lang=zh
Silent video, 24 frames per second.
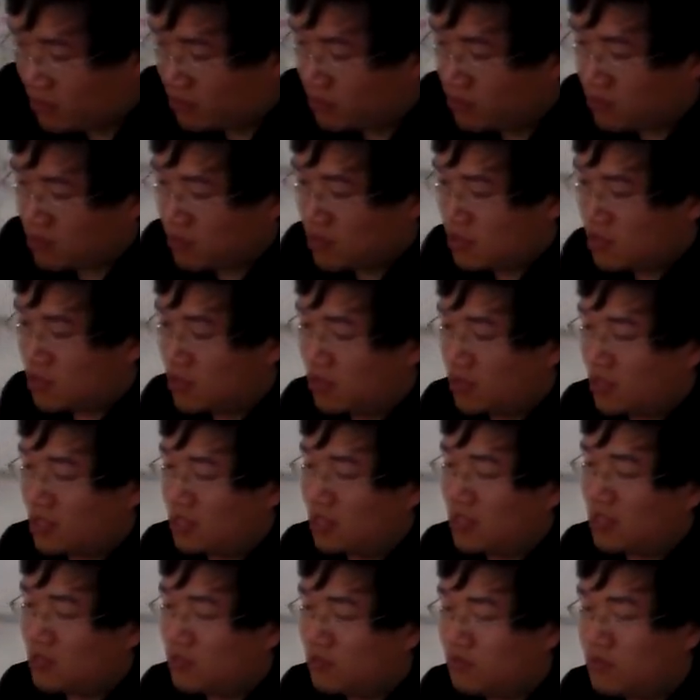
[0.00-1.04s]
宋史》的
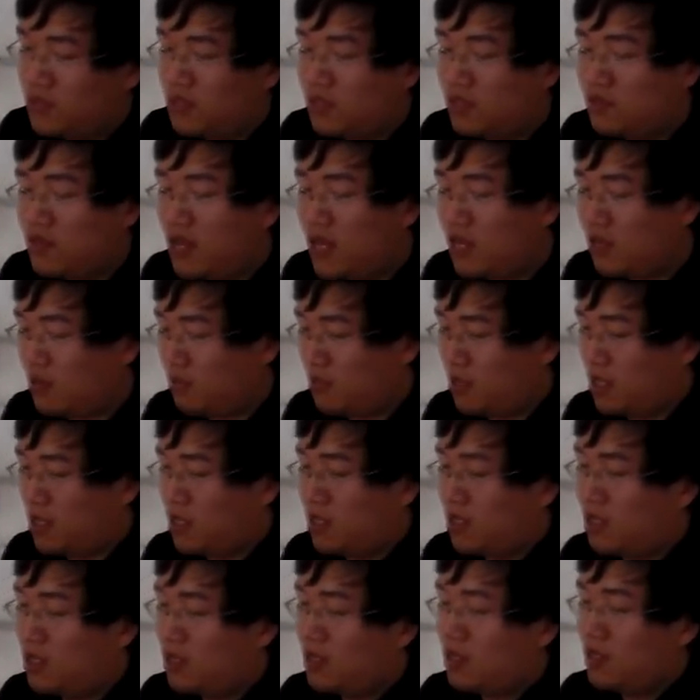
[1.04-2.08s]
这个朱熹传里面，
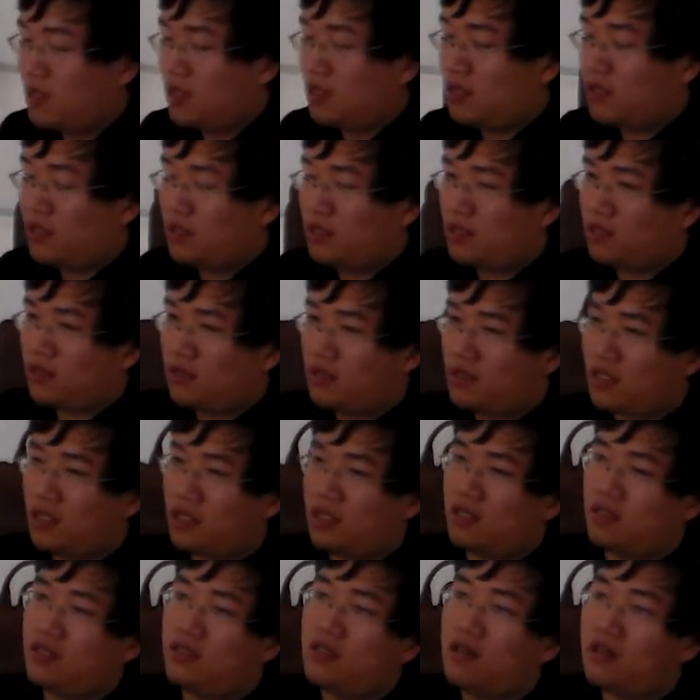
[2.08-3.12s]
这
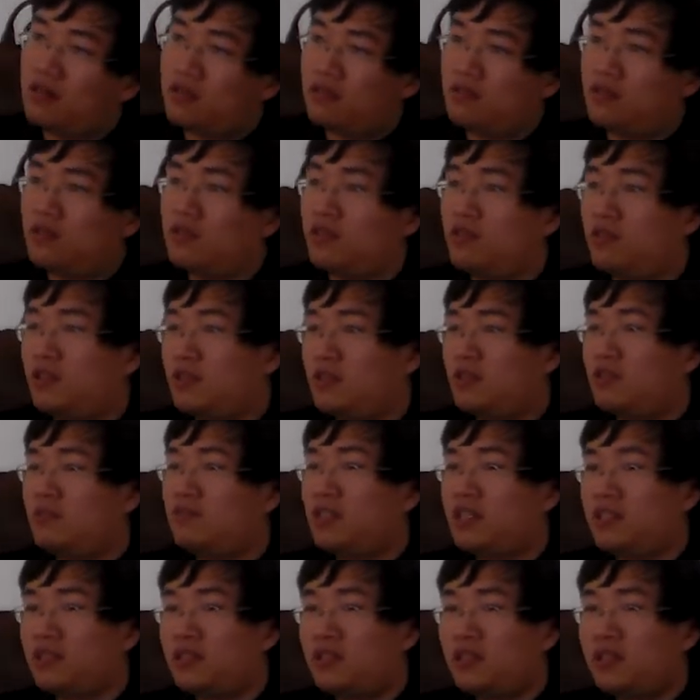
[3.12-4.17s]
个孝宗有一次
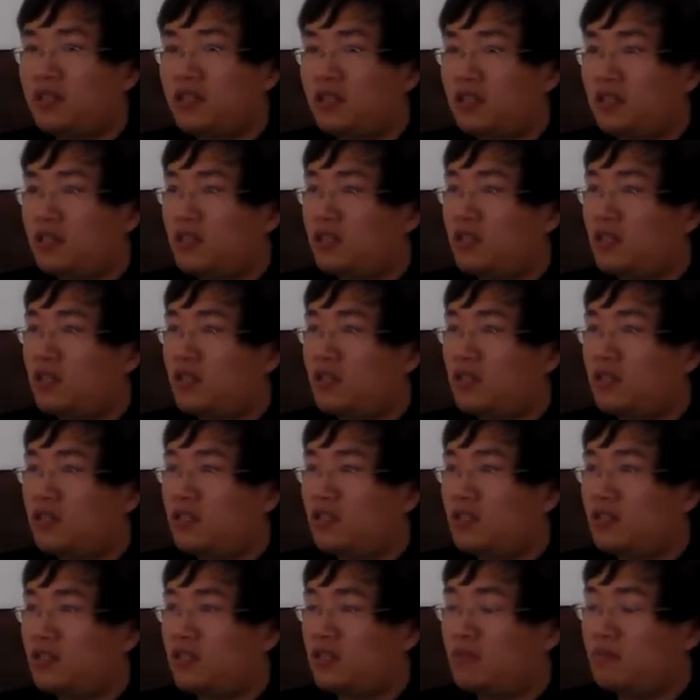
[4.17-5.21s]
问策。
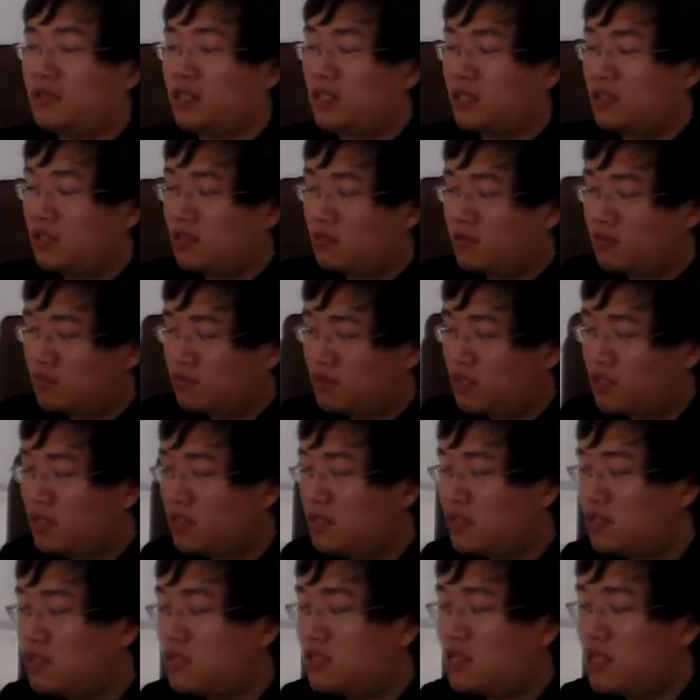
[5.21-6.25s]
那么朱
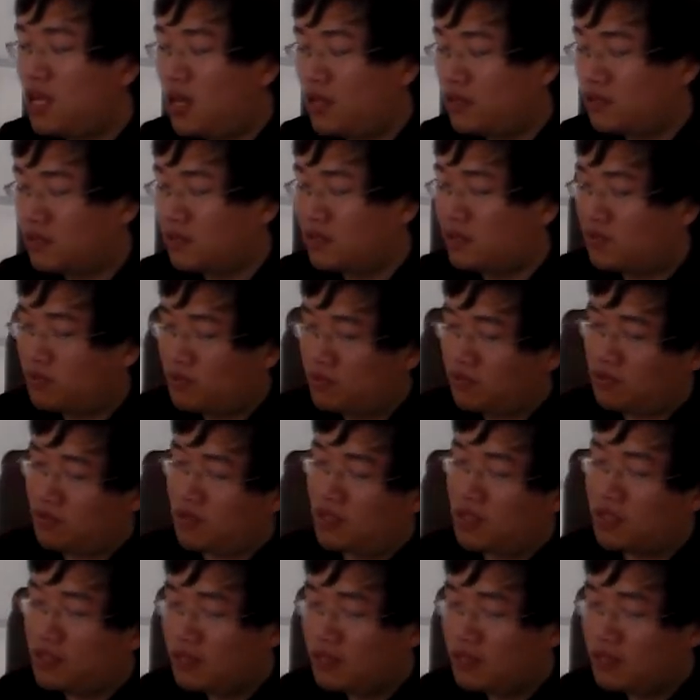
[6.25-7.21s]
熹是这样子去